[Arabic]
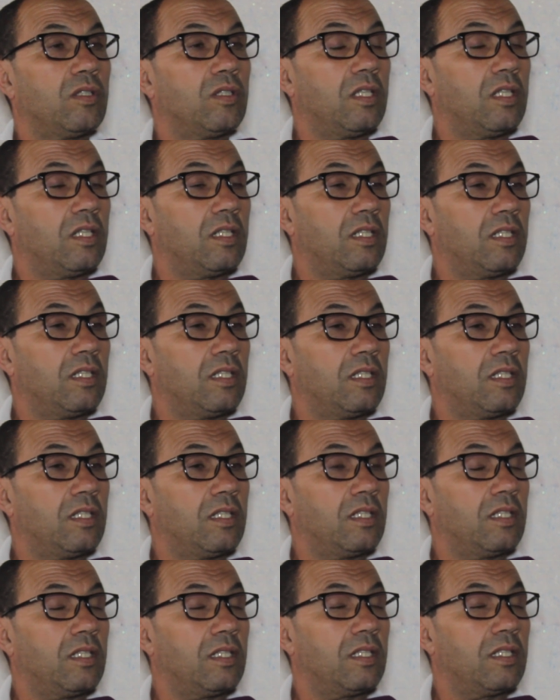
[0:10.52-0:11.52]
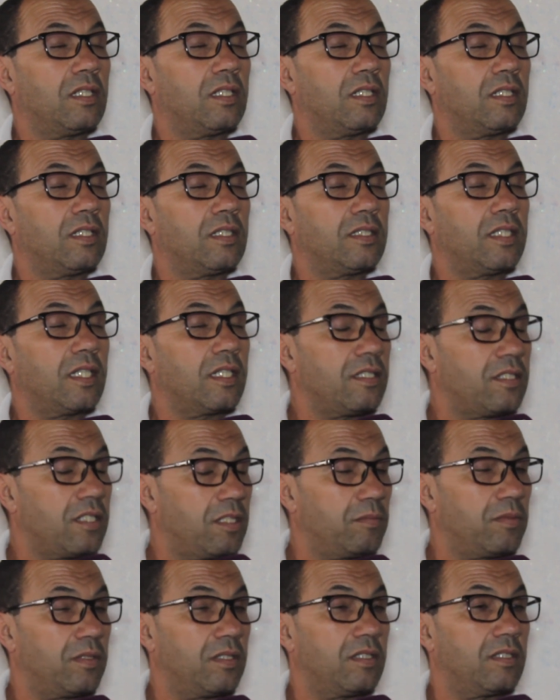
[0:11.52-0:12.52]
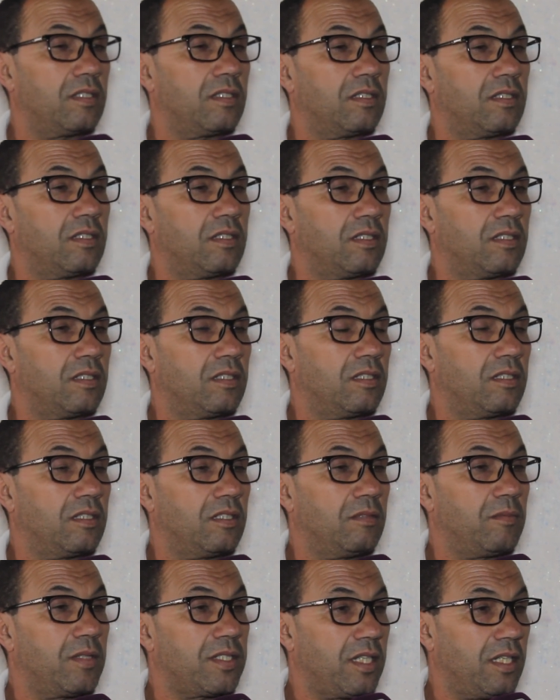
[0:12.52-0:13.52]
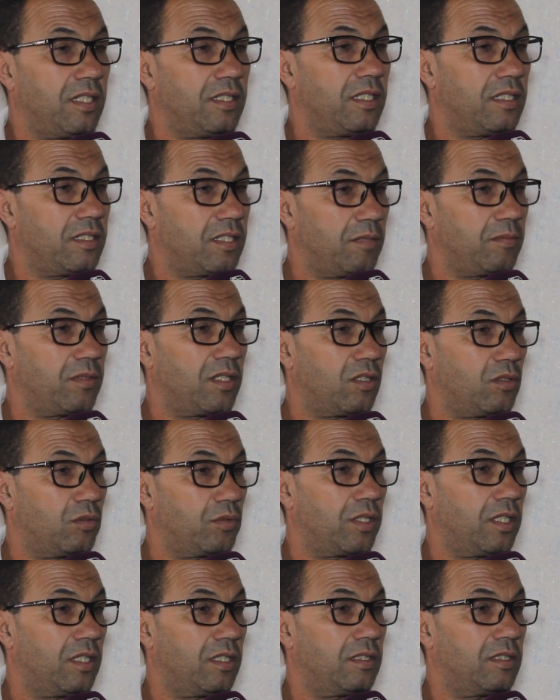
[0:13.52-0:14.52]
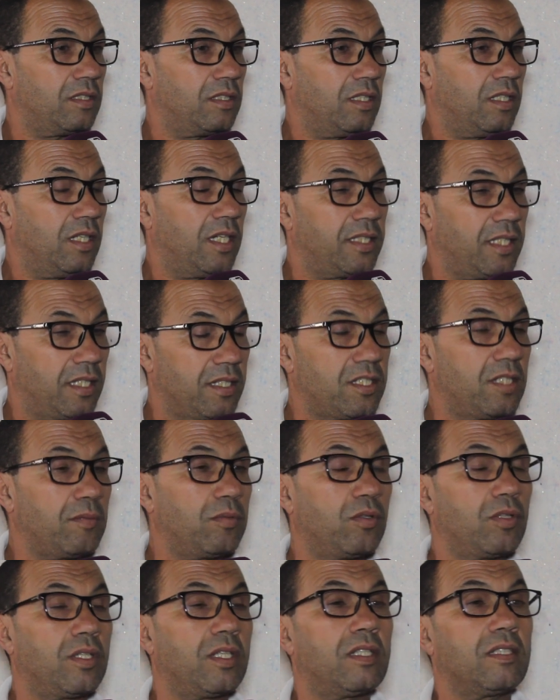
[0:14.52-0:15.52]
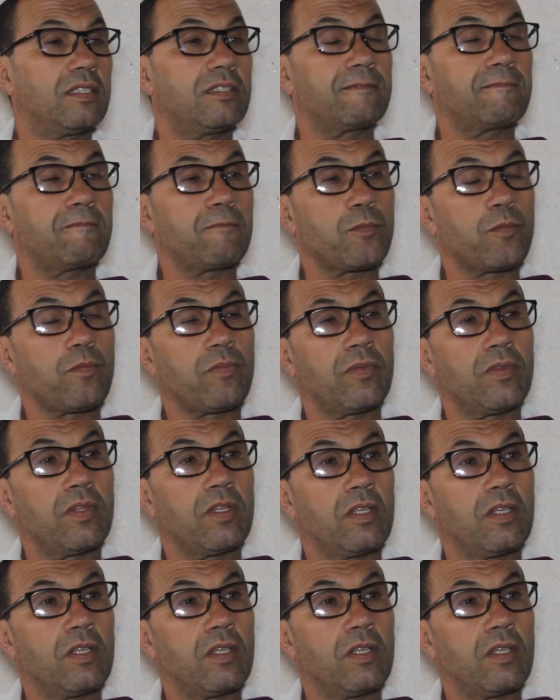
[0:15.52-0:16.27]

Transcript: آه نسيب المسائل ديال نسيب ديال خويا هذاك نسيب خويا إيه.